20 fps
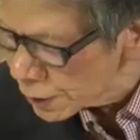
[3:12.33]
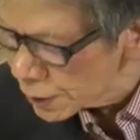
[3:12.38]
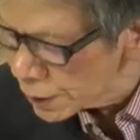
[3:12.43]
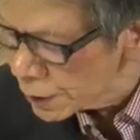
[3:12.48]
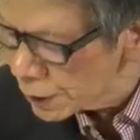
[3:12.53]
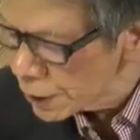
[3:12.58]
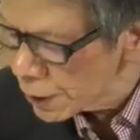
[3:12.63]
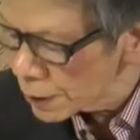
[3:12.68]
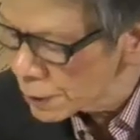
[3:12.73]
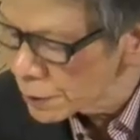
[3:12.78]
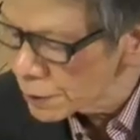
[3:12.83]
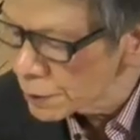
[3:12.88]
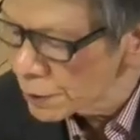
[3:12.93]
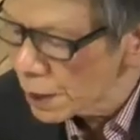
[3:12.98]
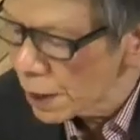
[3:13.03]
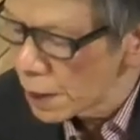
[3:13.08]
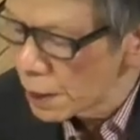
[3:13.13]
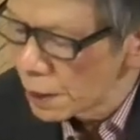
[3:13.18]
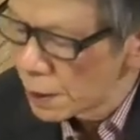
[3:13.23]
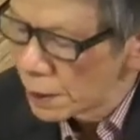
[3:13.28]
いいです
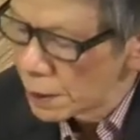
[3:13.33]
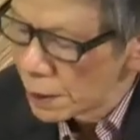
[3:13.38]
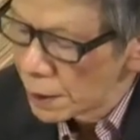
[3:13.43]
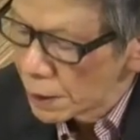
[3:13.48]
が、